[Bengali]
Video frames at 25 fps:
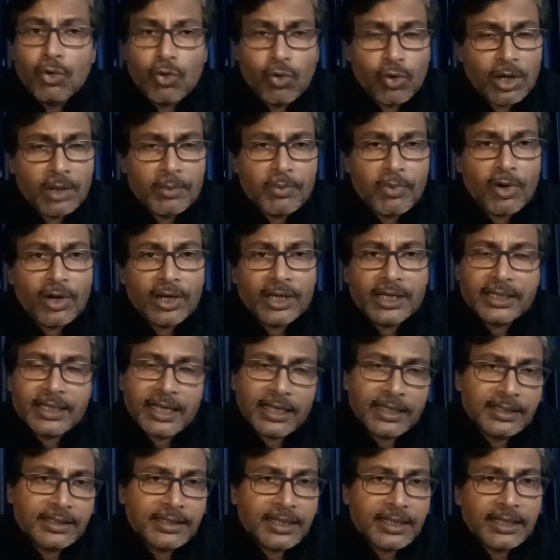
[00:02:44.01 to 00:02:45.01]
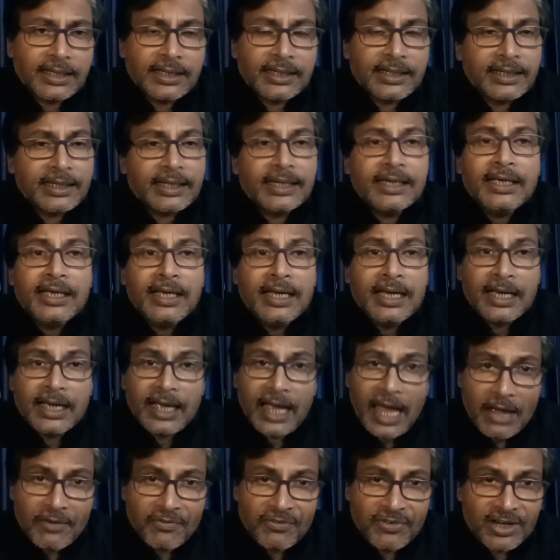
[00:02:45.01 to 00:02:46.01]
করে পরে তাদের তাদেরকে
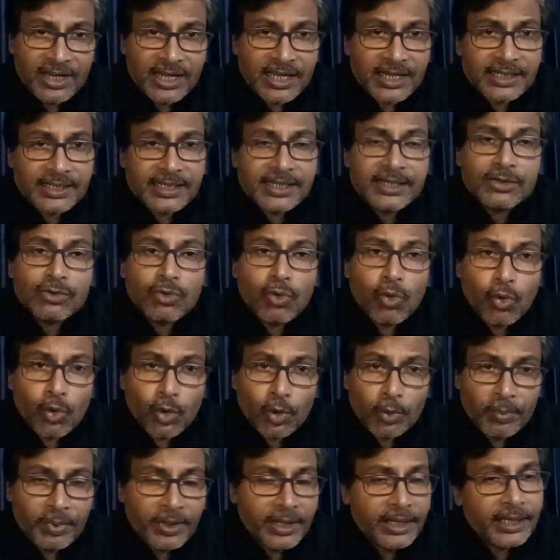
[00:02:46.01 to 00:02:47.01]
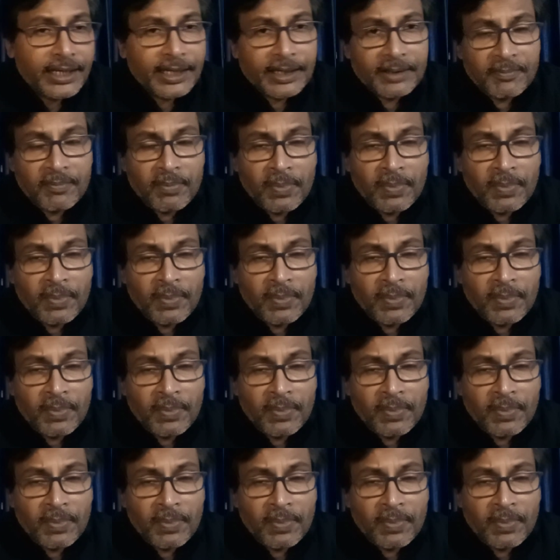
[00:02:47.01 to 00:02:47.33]
অ্যাফিলিয়েটেড করবে